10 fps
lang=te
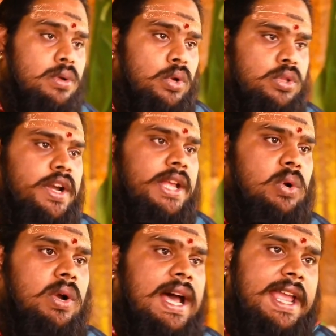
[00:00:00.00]
రుద్రునికి
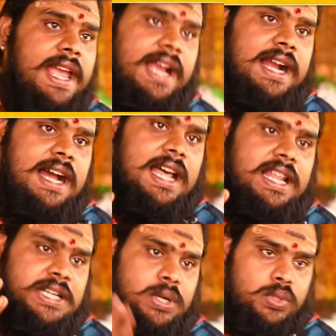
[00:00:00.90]
కూడా
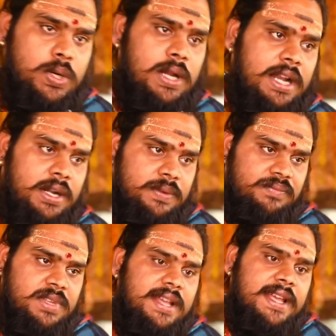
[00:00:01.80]
ఏకాదశ రుద్రులు
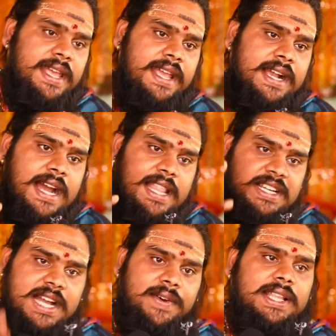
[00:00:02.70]
అన్నట్టు
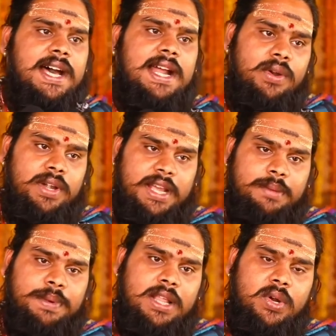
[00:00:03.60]
ఏకాదశ అవతారాలు ఉంటాయి
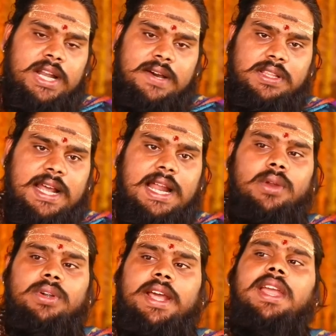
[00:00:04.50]
పదకొండు
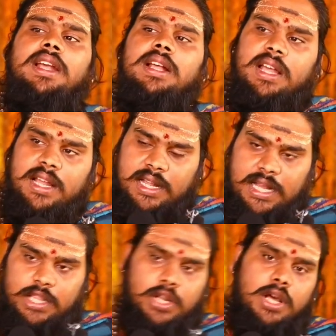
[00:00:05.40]
అవతారాలు ఉంటాయి
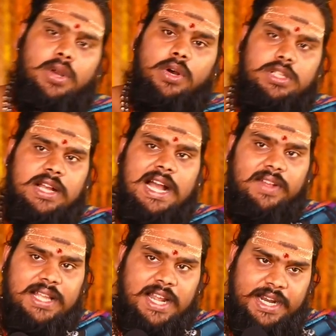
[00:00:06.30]
అందులో రోజు ఒక
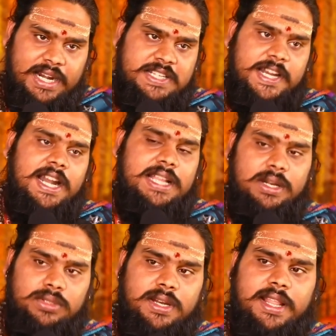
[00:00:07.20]
అవతారం ఇక్కడ చేయడం
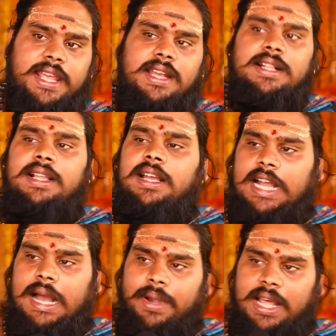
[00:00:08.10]
జరుగుతున్నది
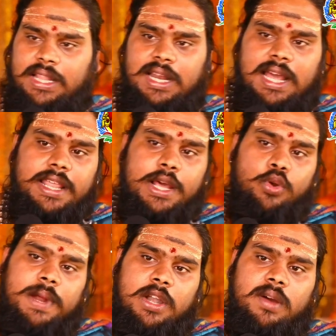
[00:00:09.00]
కాబట్టి అందుకని అదే
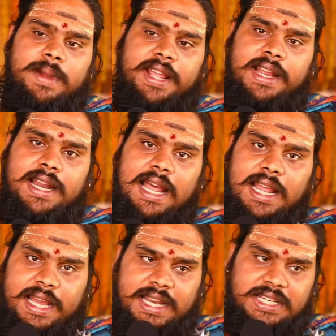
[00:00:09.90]
రూపంలో మనకి ఇక్కడ
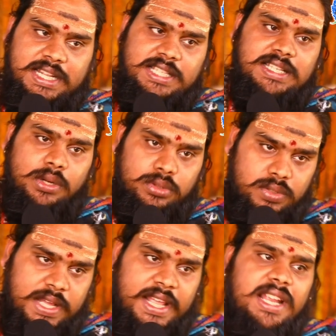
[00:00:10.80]
అలంకరించడం
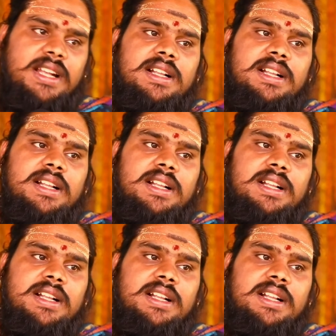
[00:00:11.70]
జరుగుతున్నది